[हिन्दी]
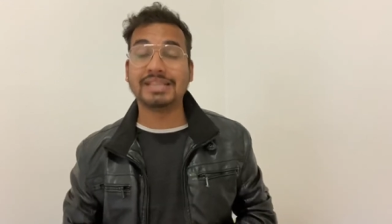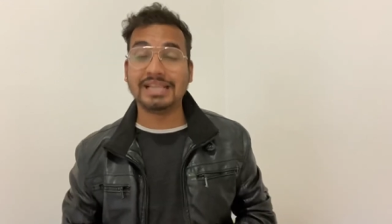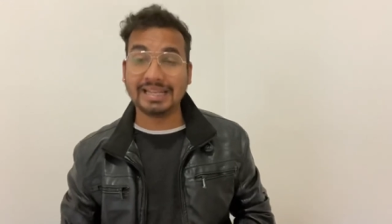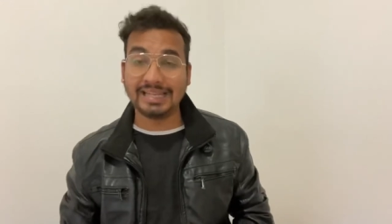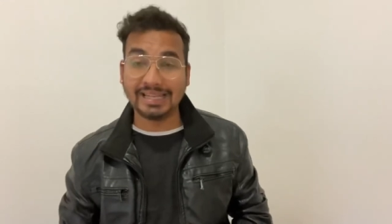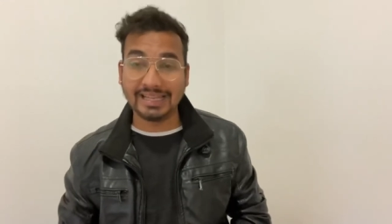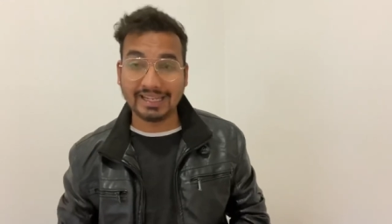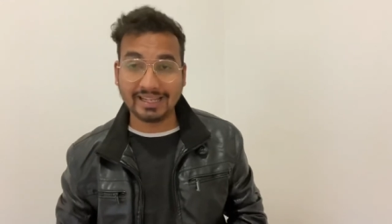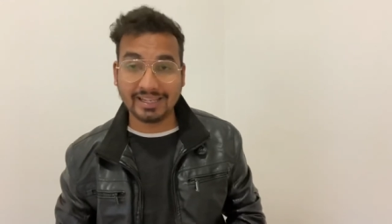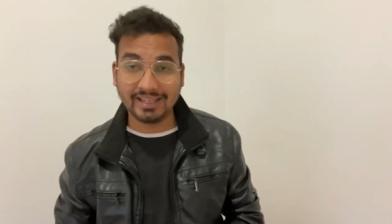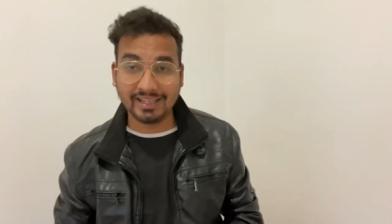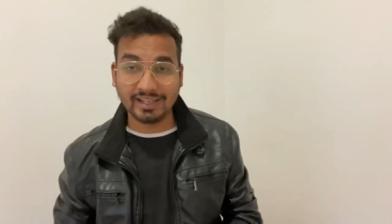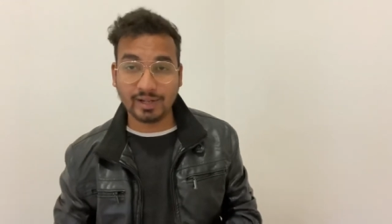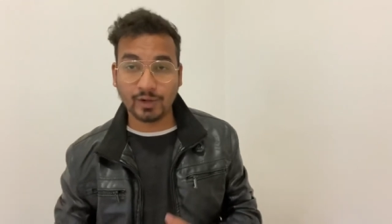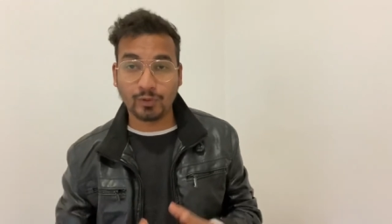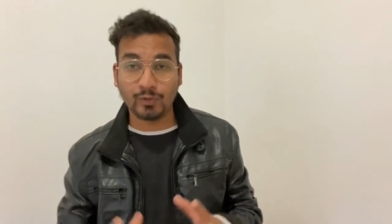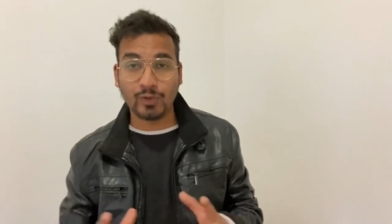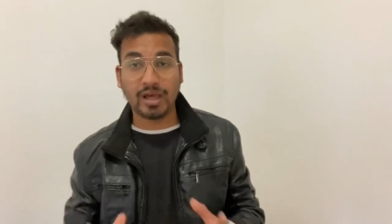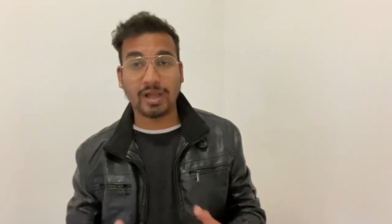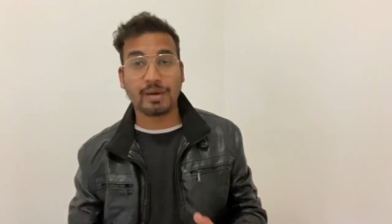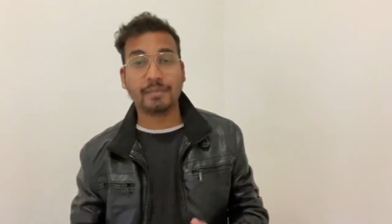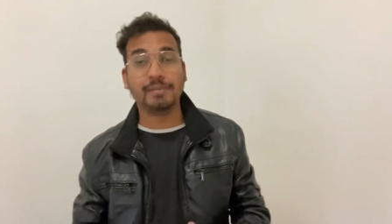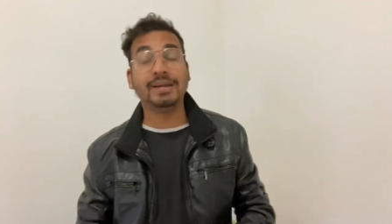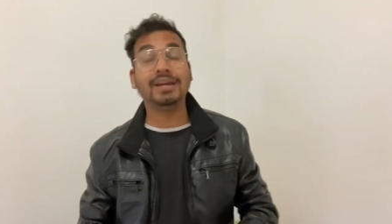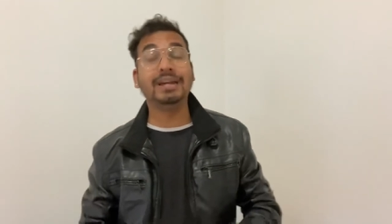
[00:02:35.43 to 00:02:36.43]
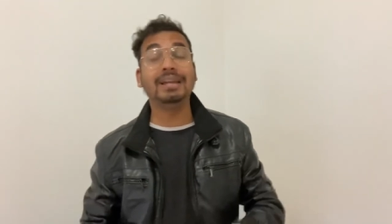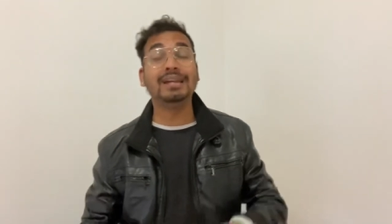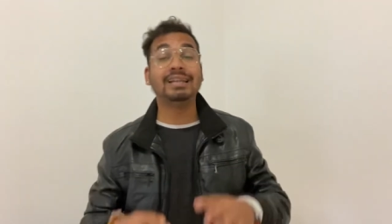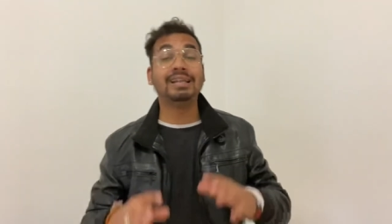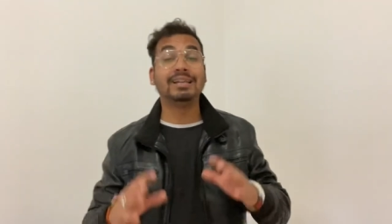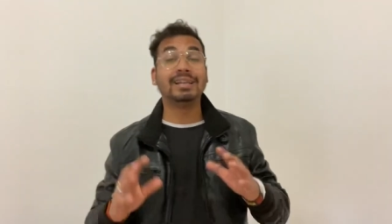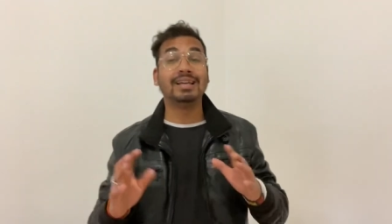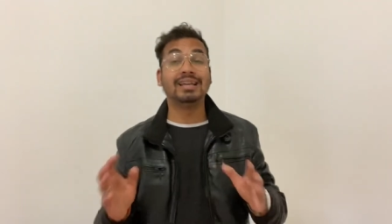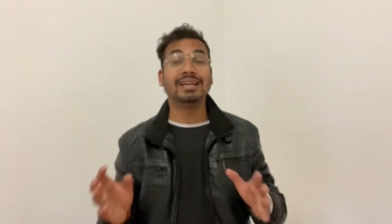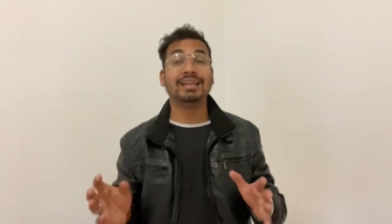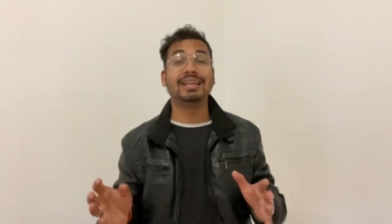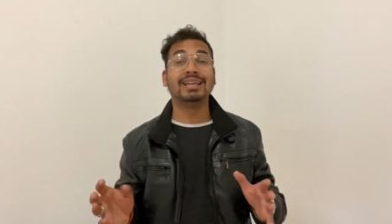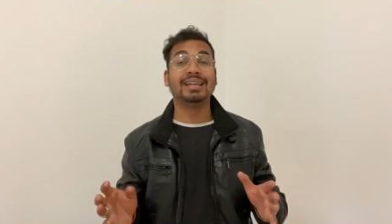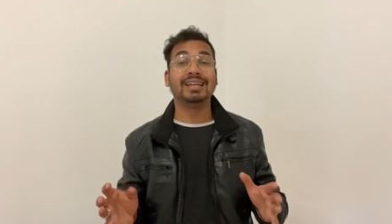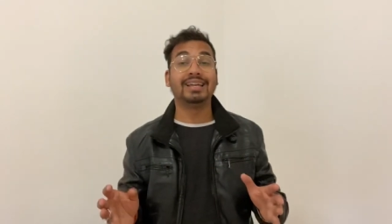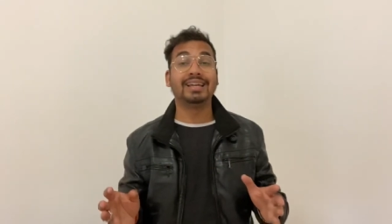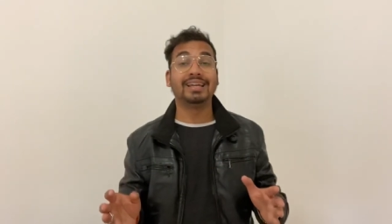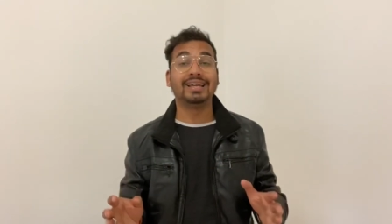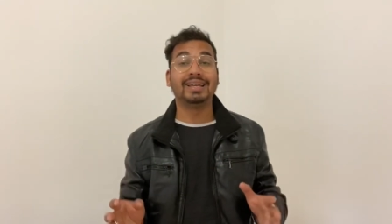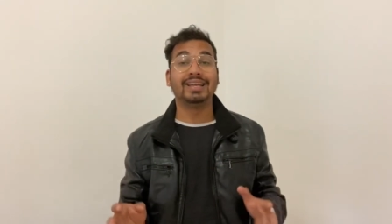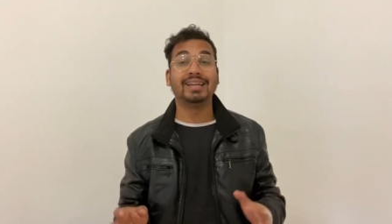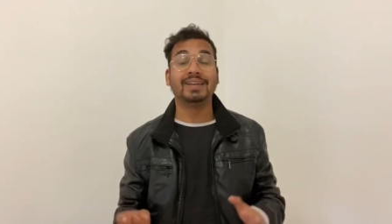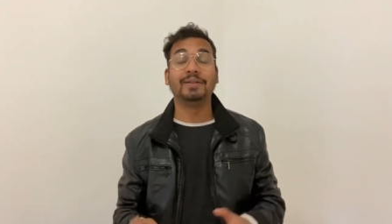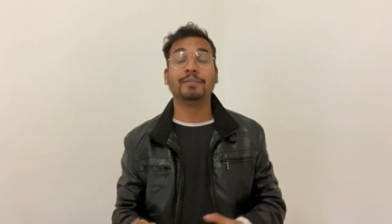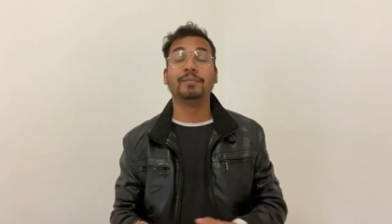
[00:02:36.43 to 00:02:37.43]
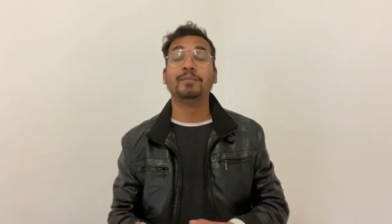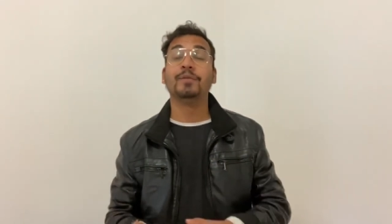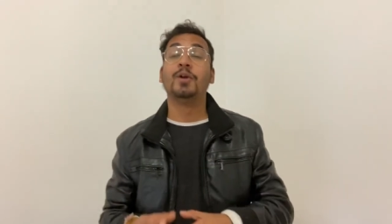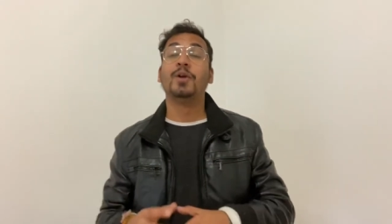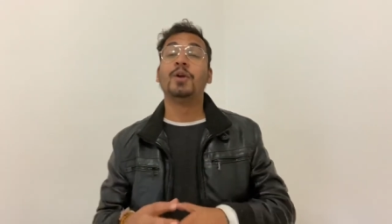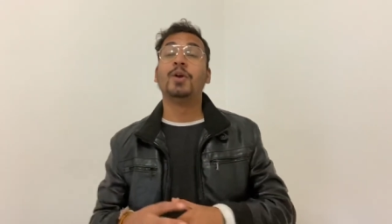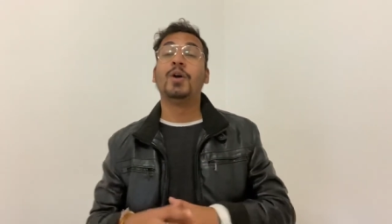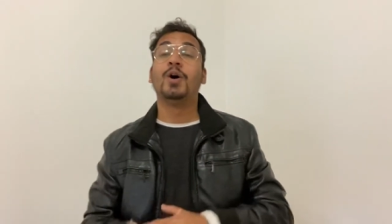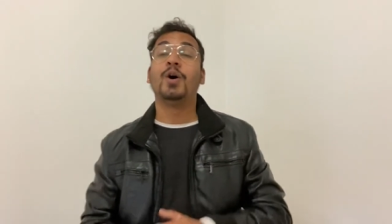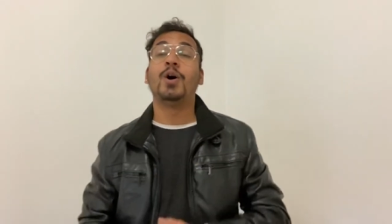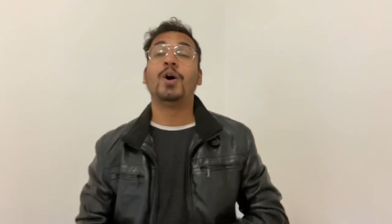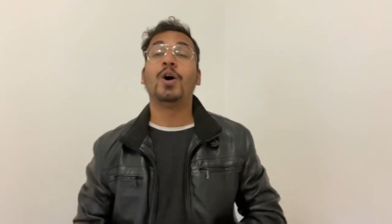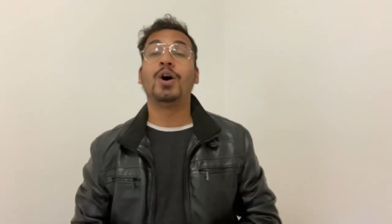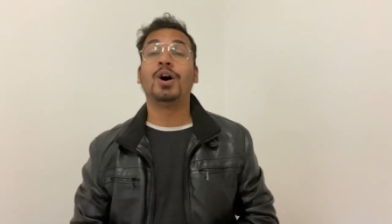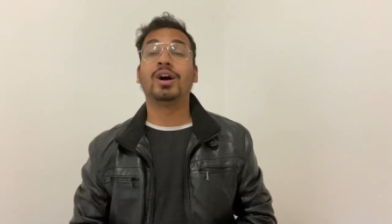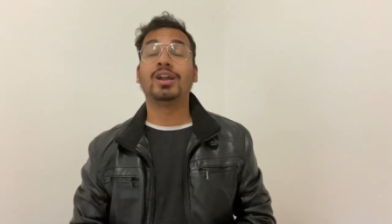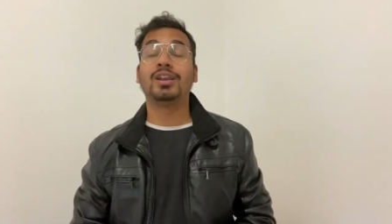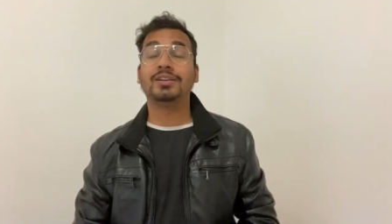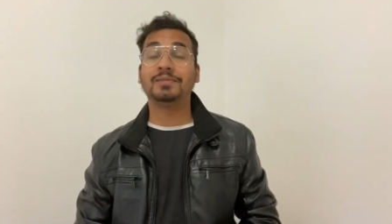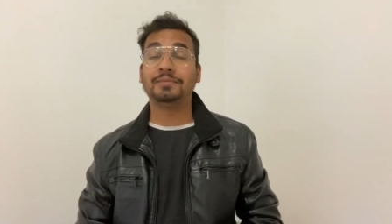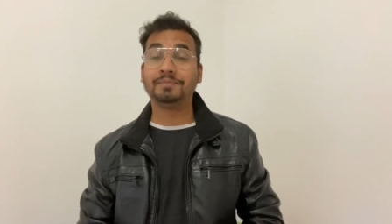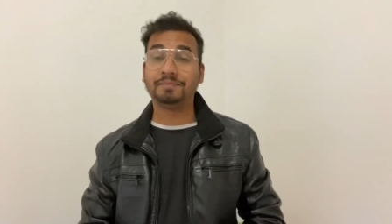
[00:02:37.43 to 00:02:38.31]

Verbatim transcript: देने की रिक्वायरमेंट नहीं रहेगी और